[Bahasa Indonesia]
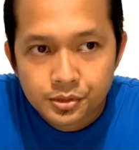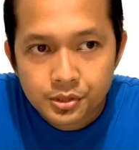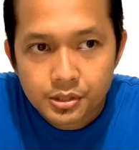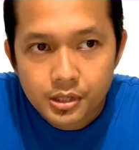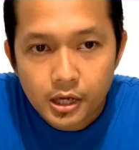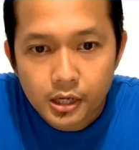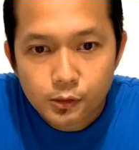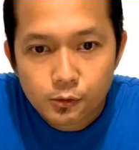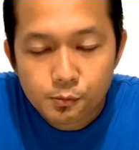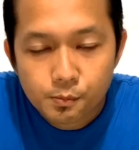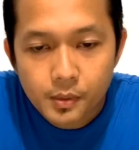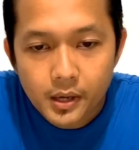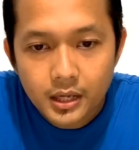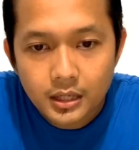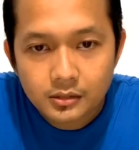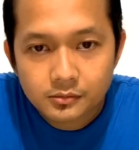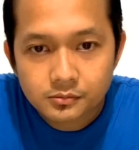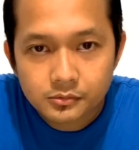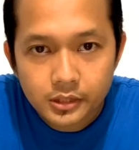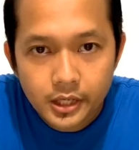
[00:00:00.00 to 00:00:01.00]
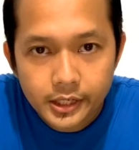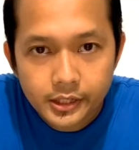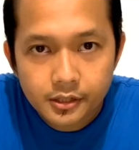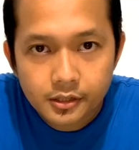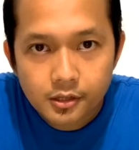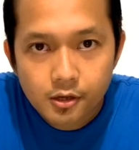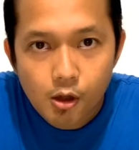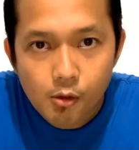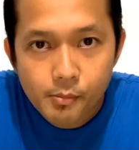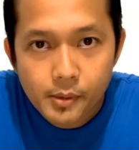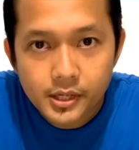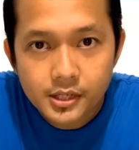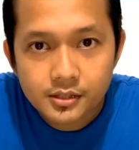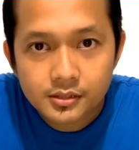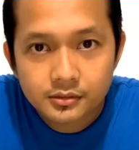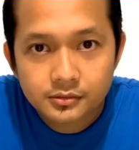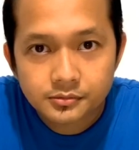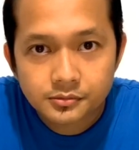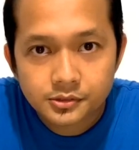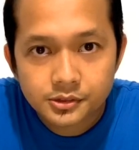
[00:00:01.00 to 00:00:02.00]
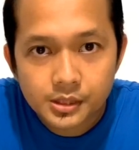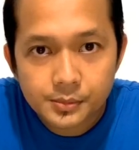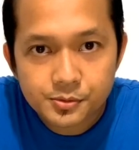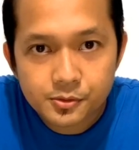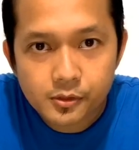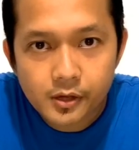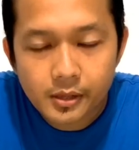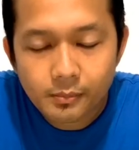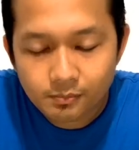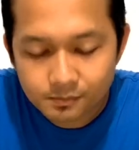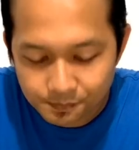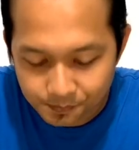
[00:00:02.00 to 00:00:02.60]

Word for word: jangan lupa like, comment, subscribe